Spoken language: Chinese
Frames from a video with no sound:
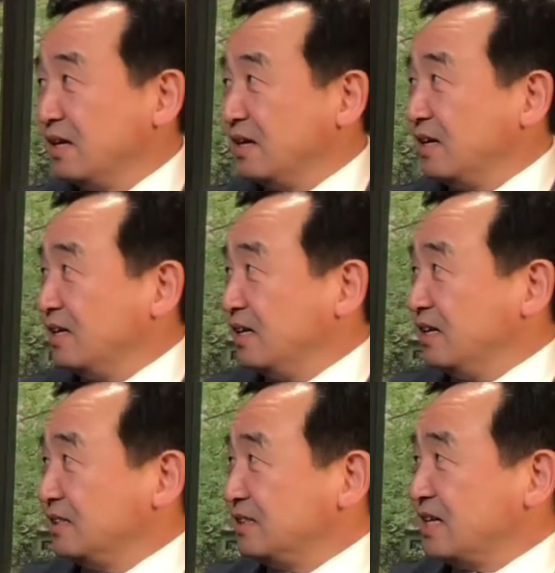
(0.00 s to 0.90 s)

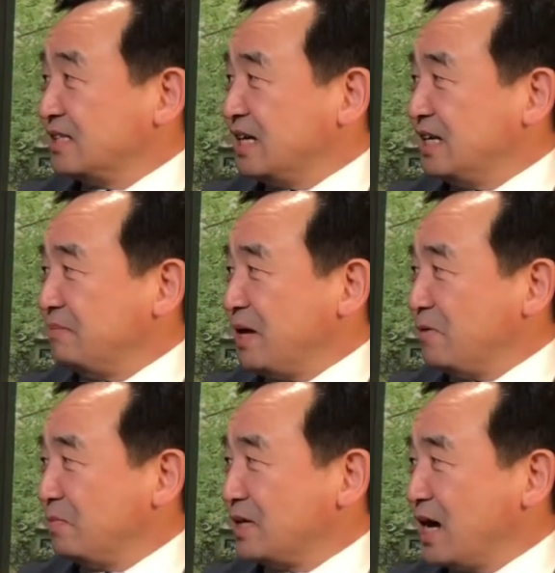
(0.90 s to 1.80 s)
呃，那这里面我
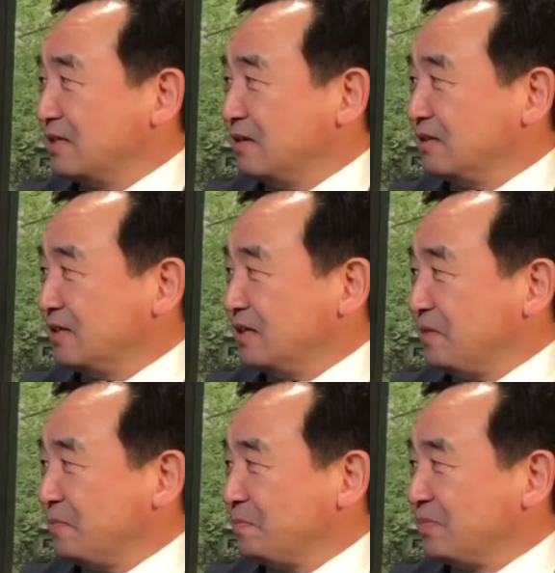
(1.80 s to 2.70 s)
们看到的，
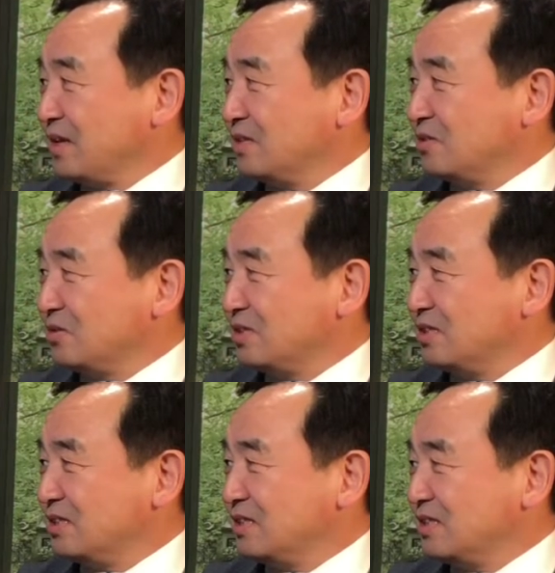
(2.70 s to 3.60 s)
就
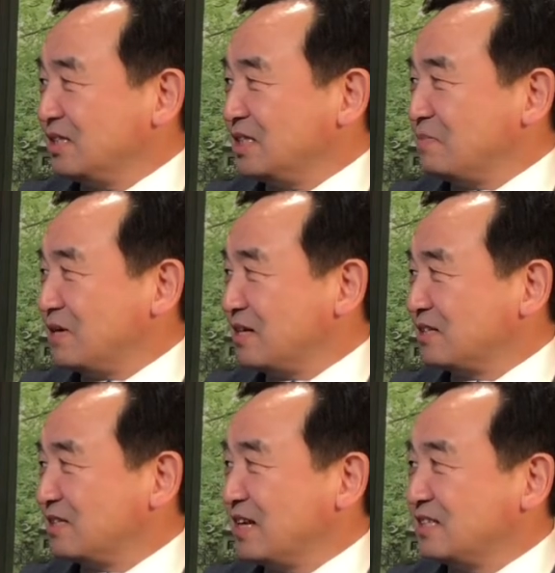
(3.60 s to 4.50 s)
是基本上
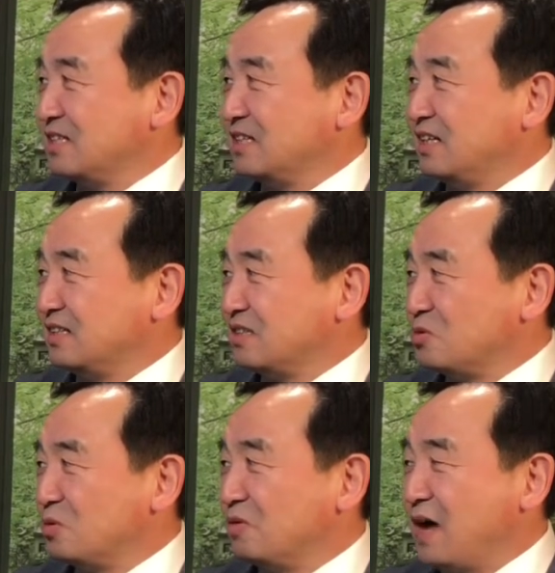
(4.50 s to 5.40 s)
是他清零的
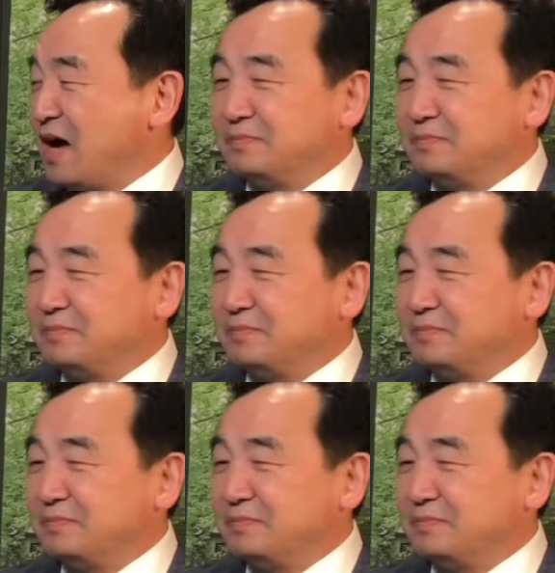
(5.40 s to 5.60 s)
做法，